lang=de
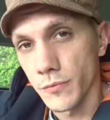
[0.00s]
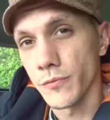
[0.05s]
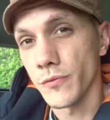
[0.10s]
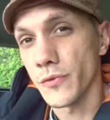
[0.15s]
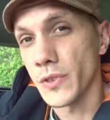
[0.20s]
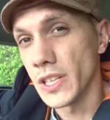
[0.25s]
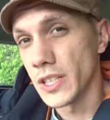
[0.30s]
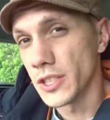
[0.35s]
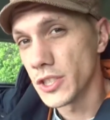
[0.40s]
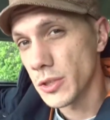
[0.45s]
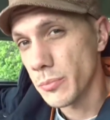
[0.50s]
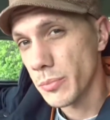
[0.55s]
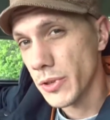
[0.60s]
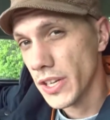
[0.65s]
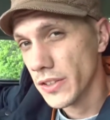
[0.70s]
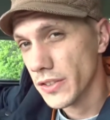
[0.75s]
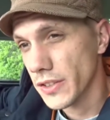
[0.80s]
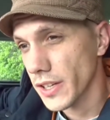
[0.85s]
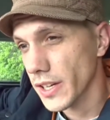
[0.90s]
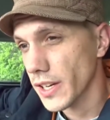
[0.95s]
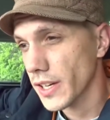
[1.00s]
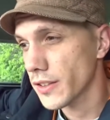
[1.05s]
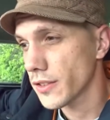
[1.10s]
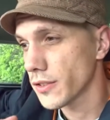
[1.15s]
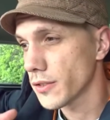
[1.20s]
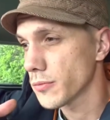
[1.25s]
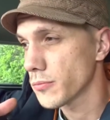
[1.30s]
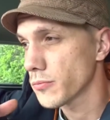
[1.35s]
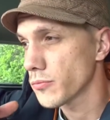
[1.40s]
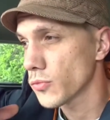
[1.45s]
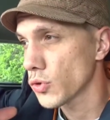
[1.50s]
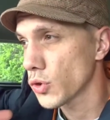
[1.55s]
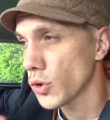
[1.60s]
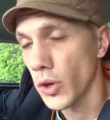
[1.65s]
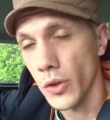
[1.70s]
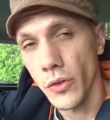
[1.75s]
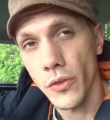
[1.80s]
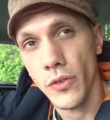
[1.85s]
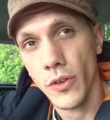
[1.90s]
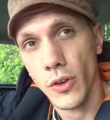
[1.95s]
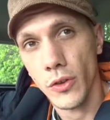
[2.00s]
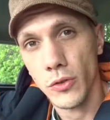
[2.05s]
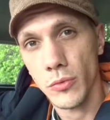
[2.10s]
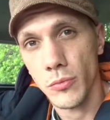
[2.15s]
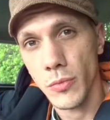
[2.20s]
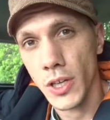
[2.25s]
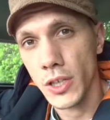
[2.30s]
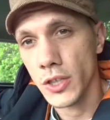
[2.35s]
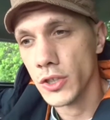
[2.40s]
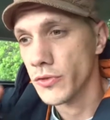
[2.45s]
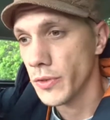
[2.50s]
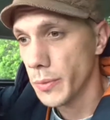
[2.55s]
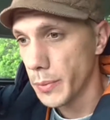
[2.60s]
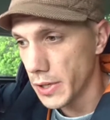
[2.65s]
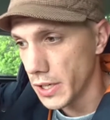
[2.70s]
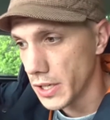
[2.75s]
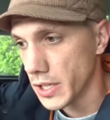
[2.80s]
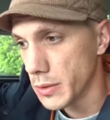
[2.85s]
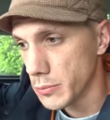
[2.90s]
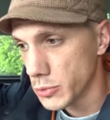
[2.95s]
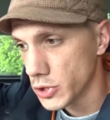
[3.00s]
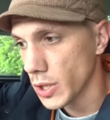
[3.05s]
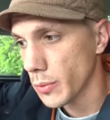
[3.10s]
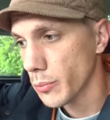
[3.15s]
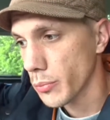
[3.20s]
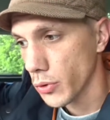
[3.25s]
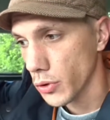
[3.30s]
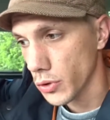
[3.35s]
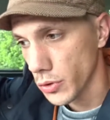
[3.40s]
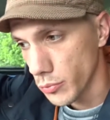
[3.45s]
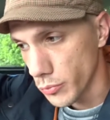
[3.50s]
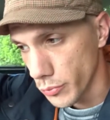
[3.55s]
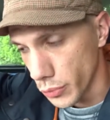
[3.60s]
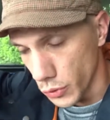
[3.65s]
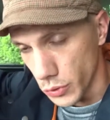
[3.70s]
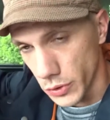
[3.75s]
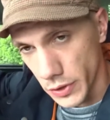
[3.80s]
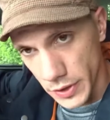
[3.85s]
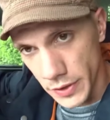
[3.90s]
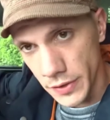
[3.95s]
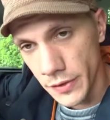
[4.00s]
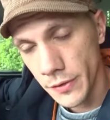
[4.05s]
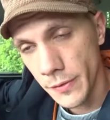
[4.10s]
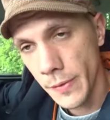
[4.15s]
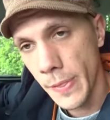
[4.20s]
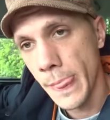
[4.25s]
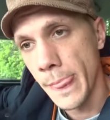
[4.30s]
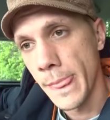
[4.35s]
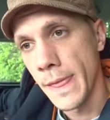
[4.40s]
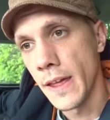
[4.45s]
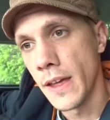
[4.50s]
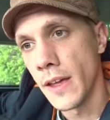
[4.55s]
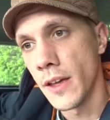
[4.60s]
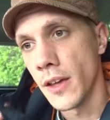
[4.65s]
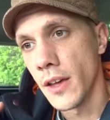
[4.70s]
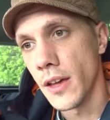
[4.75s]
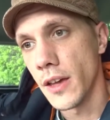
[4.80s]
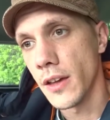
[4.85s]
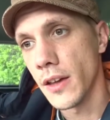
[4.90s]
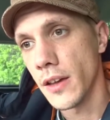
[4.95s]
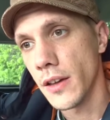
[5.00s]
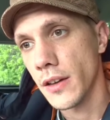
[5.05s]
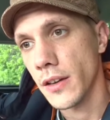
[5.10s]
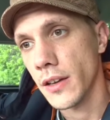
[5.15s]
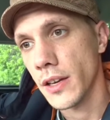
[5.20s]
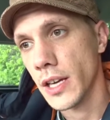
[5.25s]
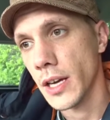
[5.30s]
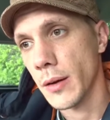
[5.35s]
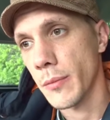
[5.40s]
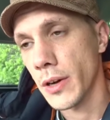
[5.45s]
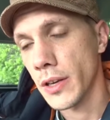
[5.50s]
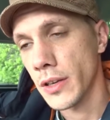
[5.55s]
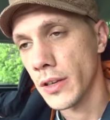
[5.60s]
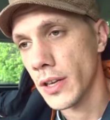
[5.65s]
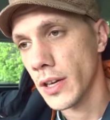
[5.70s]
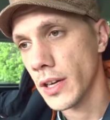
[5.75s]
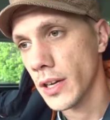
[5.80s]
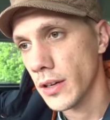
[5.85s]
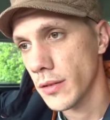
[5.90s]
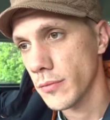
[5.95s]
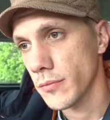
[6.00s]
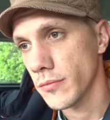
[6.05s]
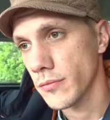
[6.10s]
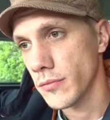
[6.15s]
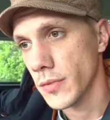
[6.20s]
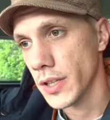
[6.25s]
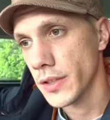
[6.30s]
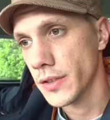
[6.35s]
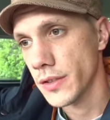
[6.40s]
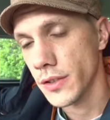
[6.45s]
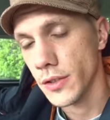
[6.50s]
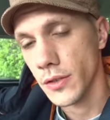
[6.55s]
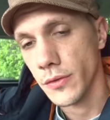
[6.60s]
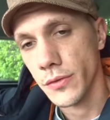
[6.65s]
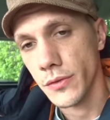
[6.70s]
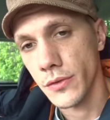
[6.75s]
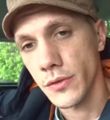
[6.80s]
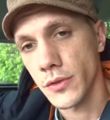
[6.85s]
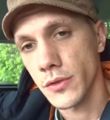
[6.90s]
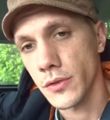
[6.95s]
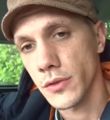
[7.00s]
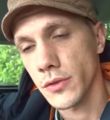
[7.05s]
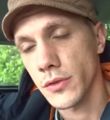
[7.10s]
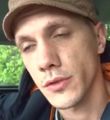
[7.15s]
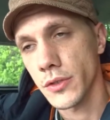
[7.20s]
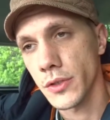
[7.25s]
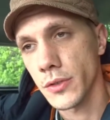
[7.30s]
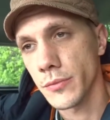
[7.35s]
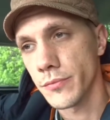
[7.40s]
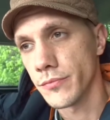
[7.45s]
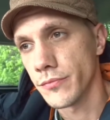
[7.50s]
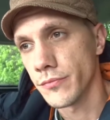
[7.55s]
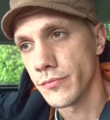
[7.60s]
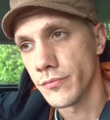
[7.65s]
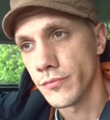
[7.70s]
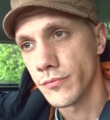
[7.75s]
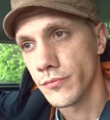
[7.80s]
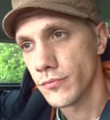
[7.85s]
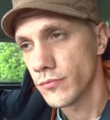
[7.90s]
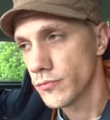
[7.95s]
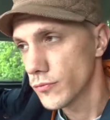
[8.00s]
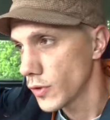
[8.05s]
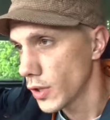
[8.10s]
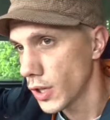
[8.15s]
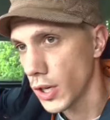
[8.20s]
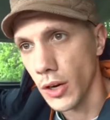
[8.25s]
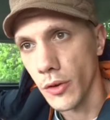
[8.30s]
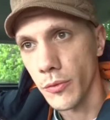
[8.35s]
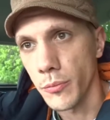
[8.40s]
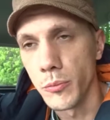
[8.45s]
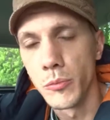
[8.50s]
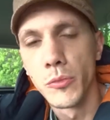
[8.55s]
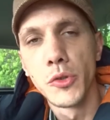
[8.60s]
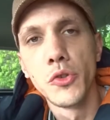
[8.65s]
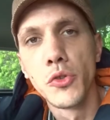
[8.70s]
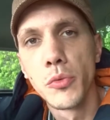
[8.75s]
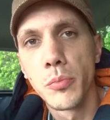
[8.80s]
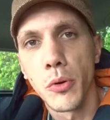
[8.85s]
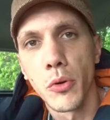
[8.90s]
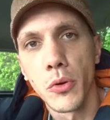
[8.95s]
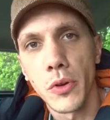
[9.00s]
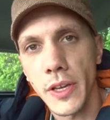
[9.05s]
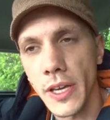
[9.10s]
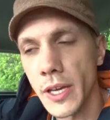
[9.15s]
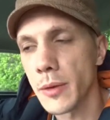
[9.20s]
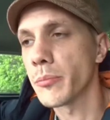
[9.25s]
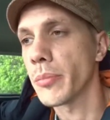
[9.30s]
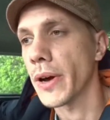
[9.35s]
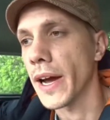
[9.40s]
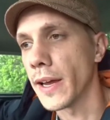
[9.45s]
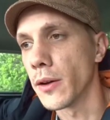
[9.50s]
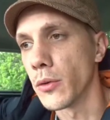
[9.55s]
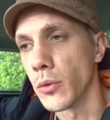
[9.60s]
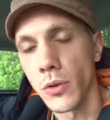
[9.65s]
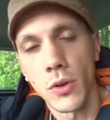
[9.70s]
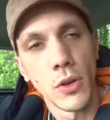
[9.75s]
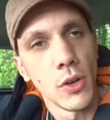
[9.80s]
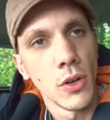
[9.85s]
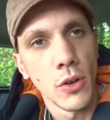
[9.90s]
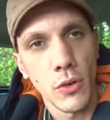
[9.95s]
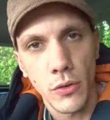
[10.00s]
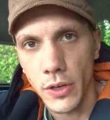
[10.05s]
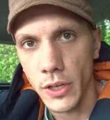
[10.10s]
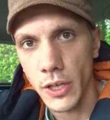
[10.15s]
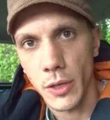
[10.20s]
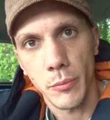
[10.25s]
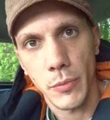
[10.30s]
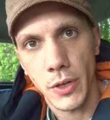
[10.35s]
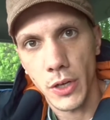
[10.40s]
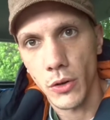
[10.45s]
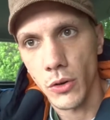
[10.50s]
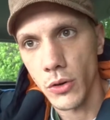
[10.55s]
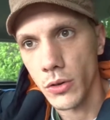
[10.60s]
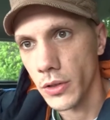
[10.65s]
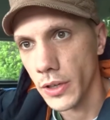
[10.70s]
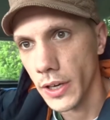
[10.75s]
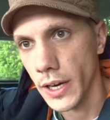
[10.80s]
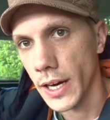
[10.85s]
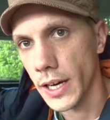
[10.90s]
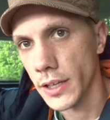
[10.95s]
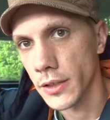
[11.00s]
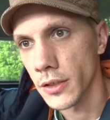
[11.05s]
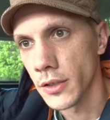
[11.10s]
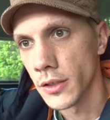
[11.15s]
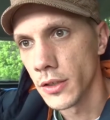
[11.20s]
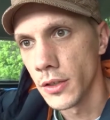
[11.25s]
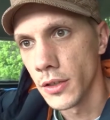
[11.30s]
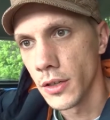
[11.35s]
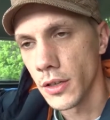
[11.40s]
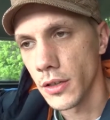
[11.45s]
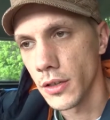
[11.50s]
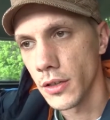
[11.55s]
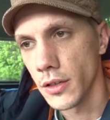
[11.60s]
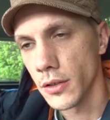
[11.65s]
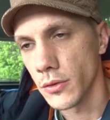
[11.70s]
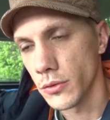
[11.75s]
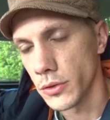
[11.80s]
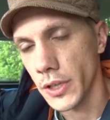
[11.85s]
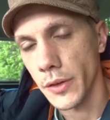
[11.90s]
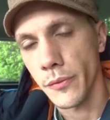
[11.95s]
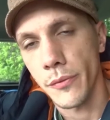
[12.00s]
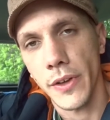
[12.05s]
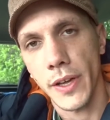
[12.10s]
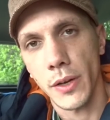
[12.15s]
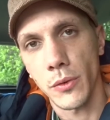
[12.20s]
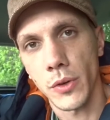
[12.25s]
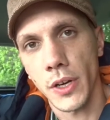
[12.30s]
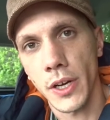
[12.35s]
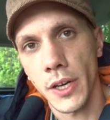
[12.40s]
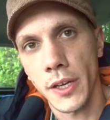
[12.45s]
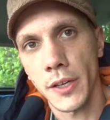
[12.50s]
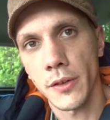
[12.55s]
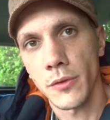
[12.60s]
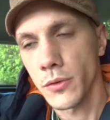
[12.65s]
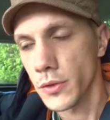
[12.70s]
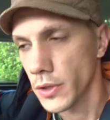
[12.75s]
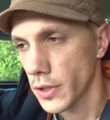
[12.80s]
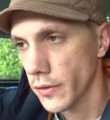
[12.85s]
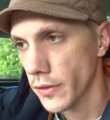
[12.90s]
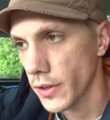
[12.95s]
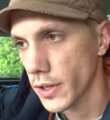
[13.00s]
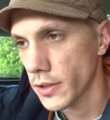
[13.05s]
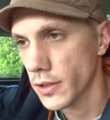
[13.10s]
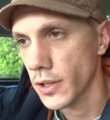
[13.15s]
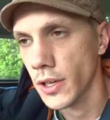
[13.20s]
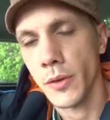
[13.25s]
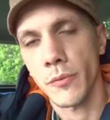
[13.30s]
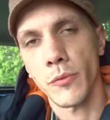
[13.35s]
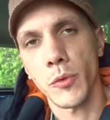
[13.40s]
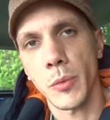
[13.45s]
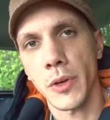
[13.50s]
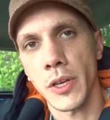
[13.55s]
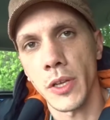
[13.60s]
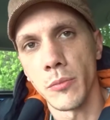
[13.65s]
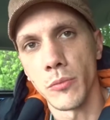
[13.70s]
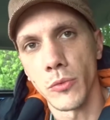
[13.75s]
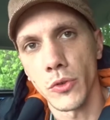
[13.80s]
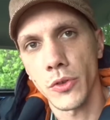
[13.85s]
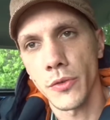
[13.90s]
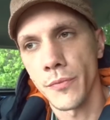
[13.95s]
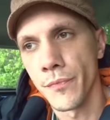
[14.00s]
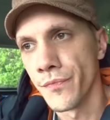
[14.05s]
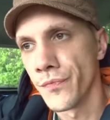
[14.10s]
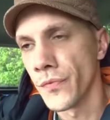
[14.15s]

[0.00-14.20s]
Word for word: Viele GPS-Geräte können es automatisch, wenn man an den Standpunkt ist, äh, kann man da meistens auf, eine, ähm, ja, auf einen Menüpunkt gehen, Peilung. Und dann gibt man auch Grad äh, und Entfernung ein und dann sagt er einem, wo man hin muss.